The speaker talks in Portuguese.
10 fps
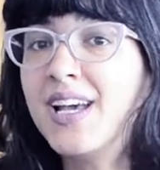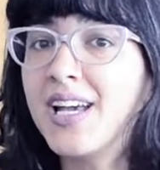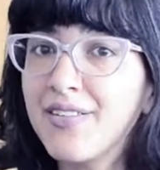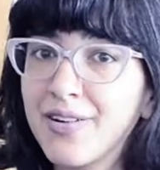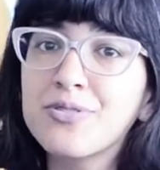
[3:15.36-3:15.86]

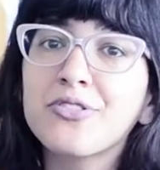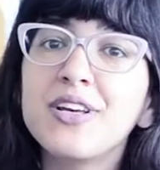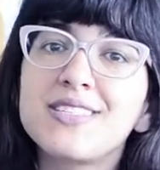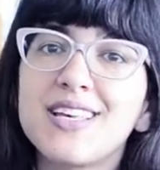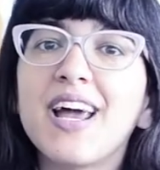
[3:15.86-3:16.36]
e vamos
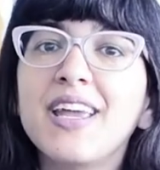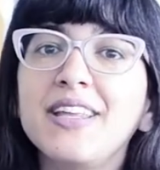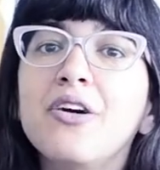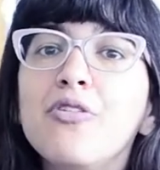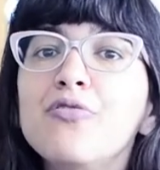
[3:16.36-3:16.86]
conhecer
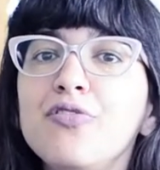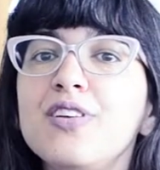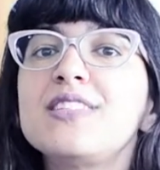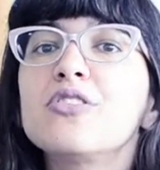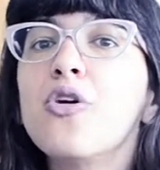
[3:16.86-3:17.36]
ainda um
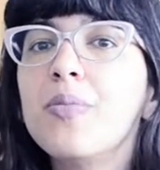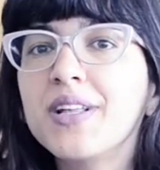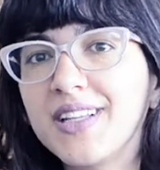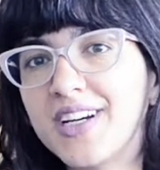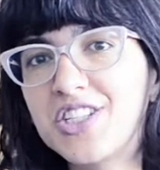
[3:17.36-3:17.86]

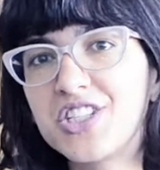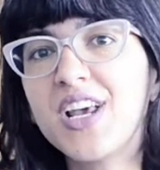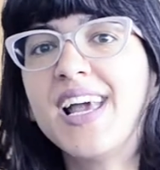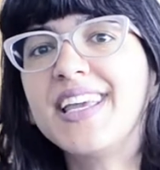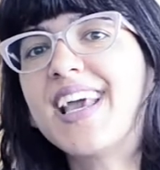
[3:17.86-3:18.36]

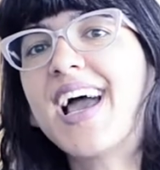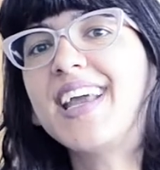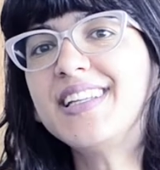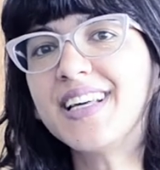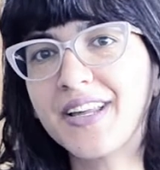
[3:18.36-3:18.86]
vice-comandante que
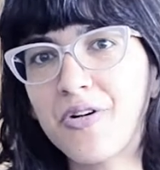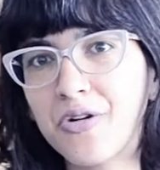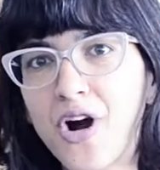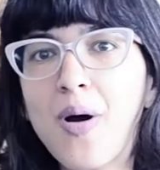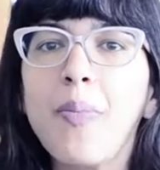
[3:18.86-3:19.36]
ainda na
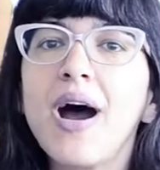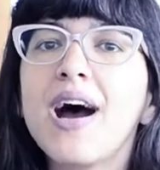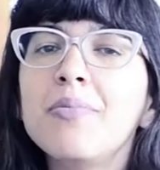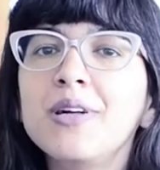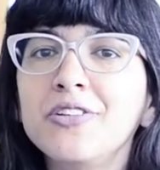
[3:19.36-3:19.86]
Europa
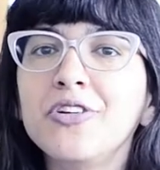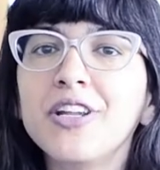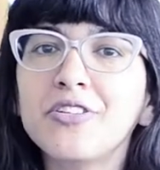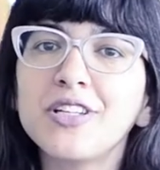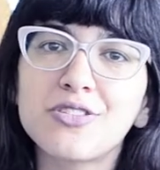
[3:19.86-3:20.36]

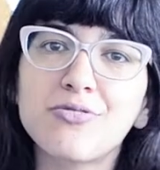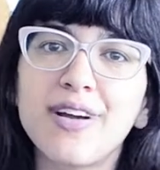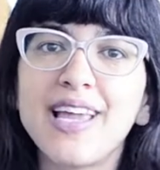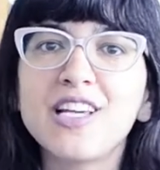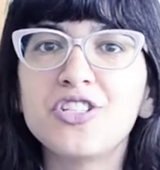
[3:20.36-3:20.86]
abandona toda a
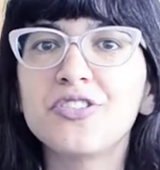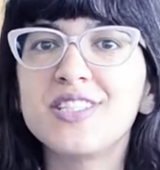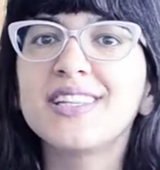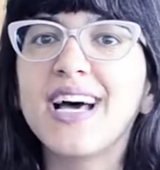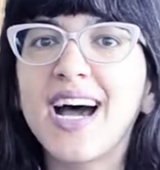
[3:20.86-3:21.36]
sua
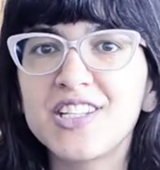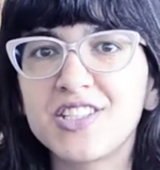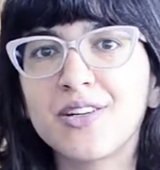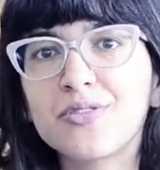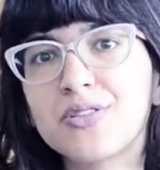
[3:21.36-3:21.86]

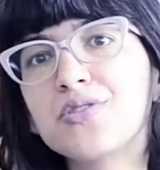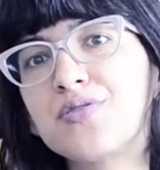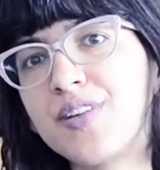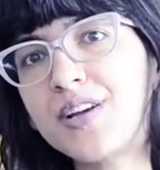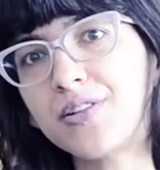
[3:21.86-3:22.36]
religiosidade, né, os seus
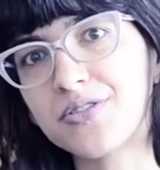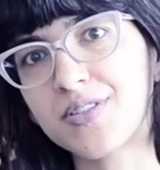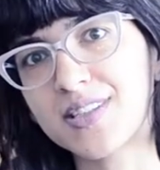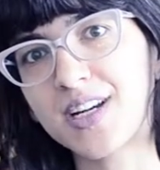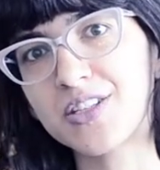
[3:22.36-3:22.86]
vínculos
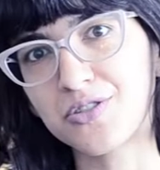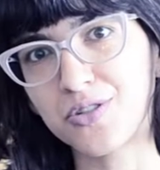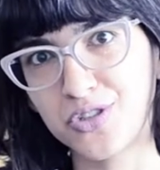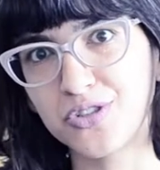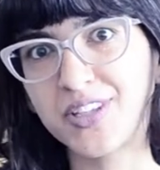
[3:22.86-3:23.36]
com as
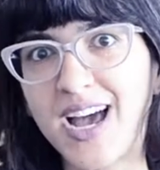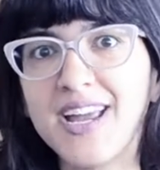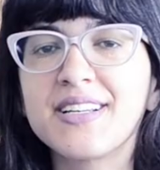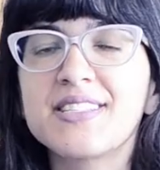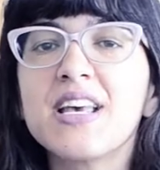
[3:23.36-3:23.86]
tradições
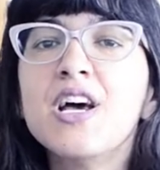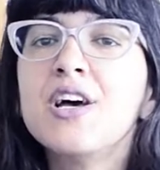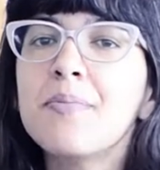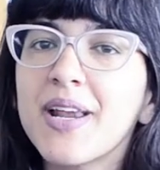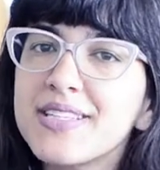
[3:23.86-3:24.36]
judaicas,
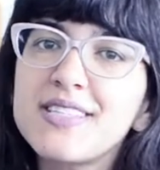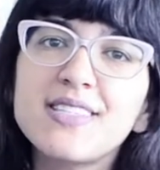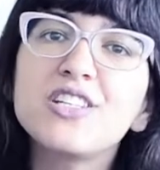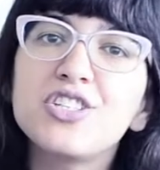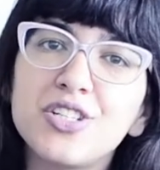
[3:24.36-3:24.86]
para se
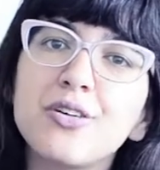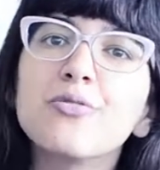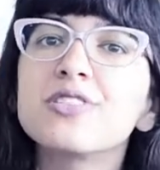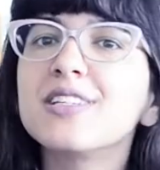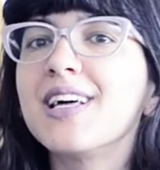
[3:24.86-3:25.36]
sentir
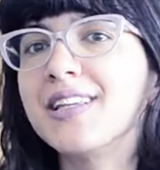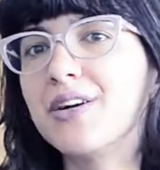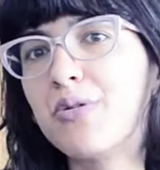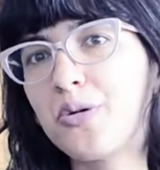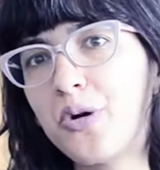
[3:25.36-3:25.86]
um
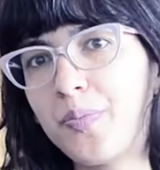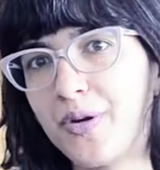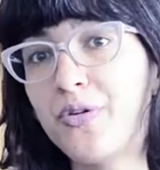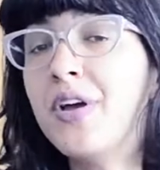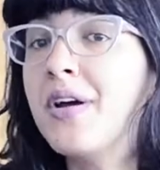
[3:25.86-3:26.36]
cidadão
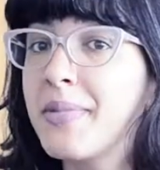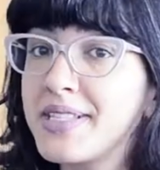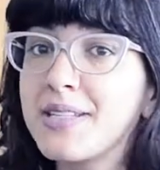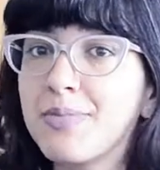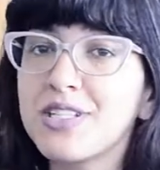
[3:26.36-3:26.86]
europeu,
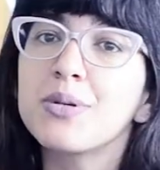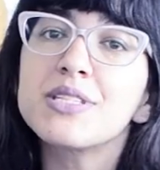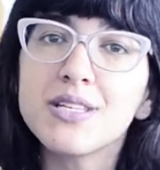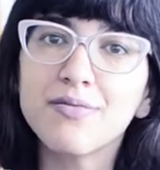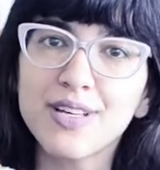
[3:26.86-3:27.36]
mas que mesmo
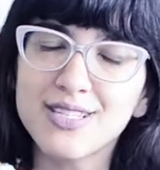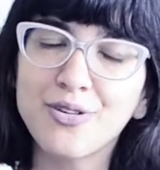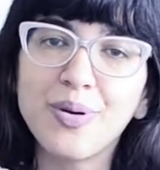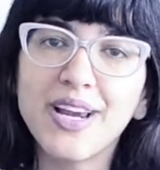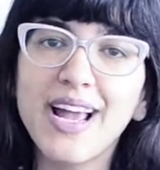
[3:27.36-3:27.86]
assim vai ser
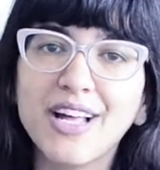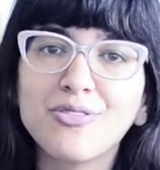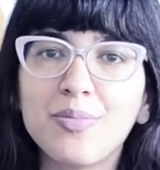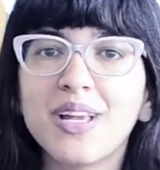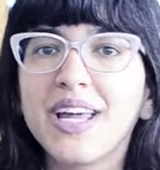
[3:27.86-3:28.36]

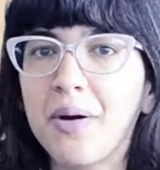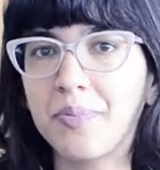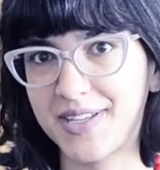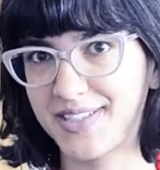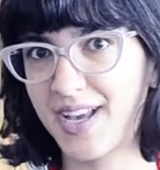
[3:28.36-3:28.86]
obrigado a migrar
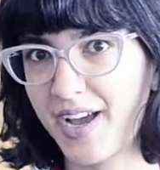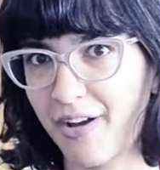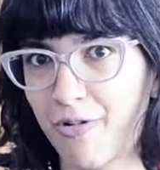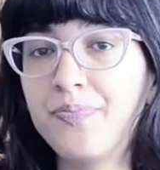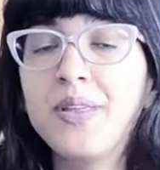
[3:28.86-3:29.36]
para
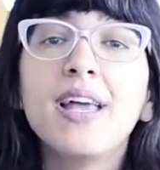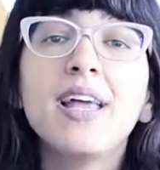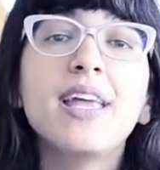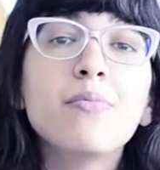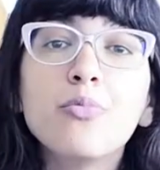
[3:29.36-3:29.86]
Israel
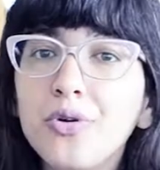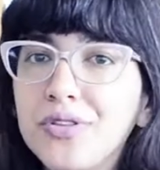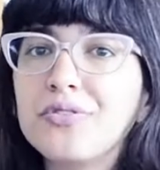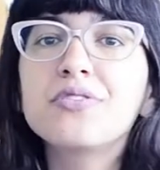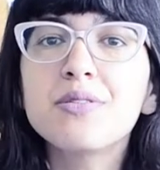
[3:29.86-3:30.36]
e
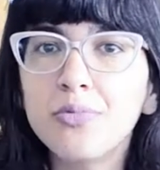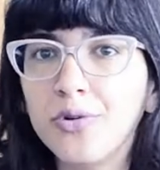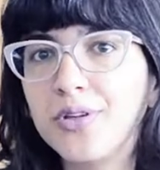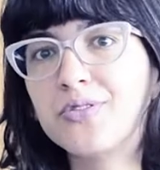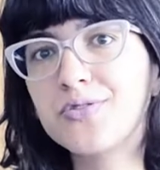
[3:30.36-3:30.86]
muitos e
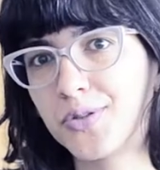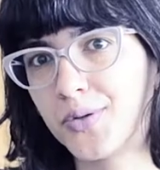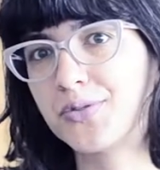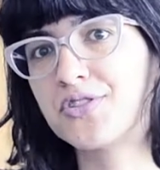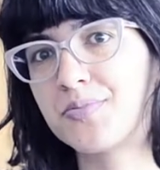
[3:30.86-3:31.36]
muitos
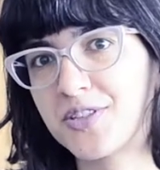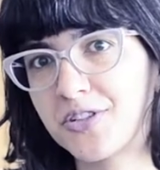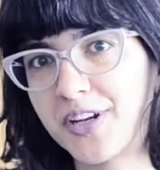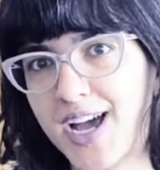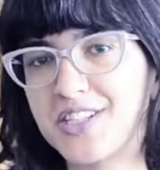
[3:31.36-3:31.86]
outros
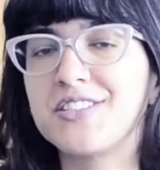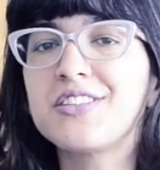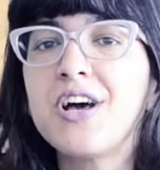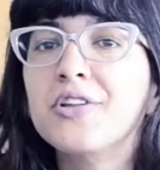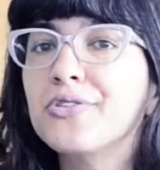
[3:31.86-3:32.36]
personagens.